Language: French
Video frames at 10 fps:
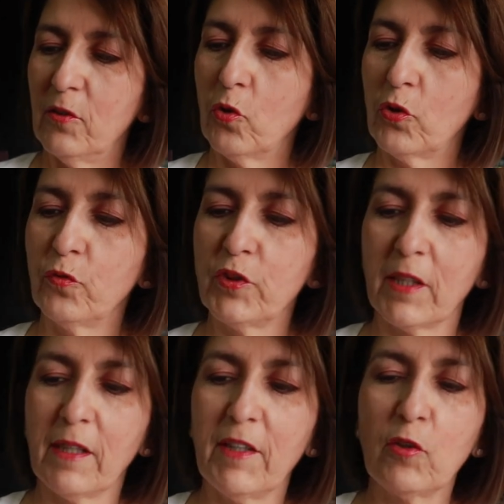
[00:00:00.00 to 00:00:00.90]
Donc, vous
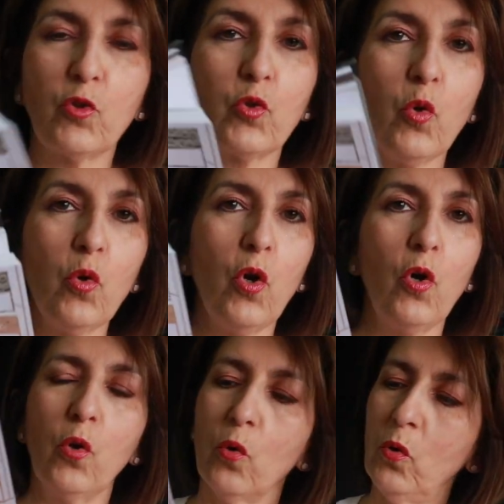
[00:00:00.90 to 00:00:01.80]
en avez tout
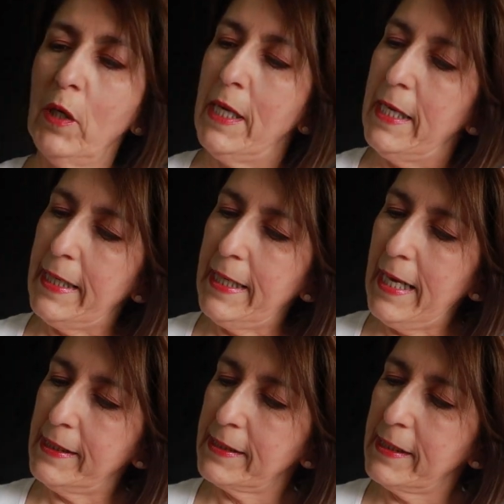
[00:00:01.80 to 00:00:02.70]
le long. Et
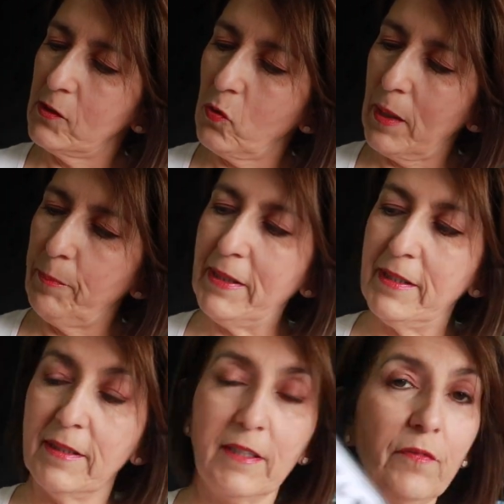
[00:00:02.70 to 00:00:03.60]
est-ce qu'ils sont
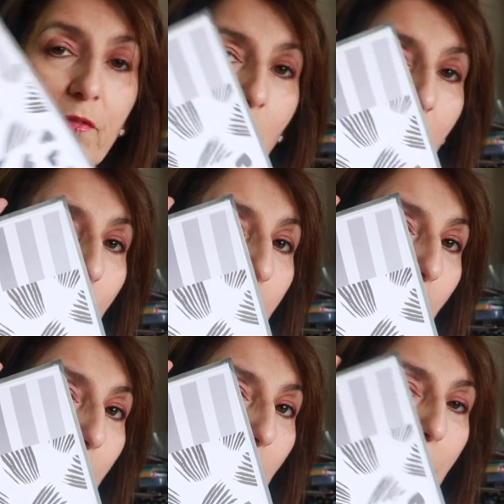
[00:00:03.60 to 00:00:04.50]
répétitifs Non, il ne me
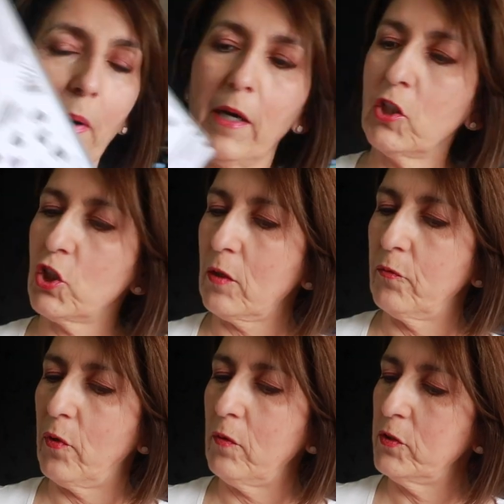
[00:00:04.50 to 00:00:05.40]
semble pas.
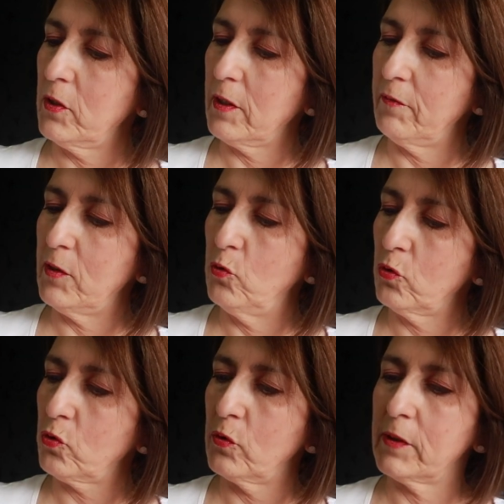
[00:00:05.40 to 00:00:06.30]
Chaque fois, vous en avez
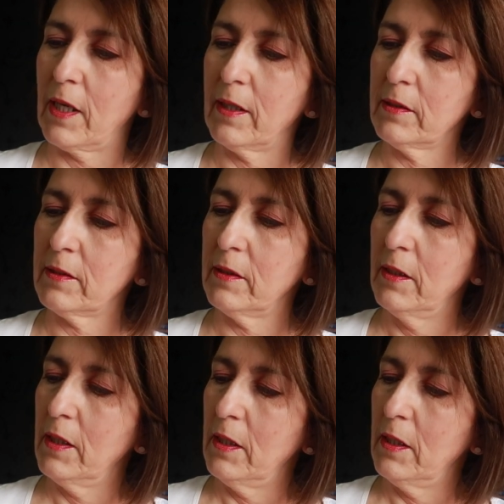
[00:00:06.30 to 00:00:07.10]
d'autres teintes.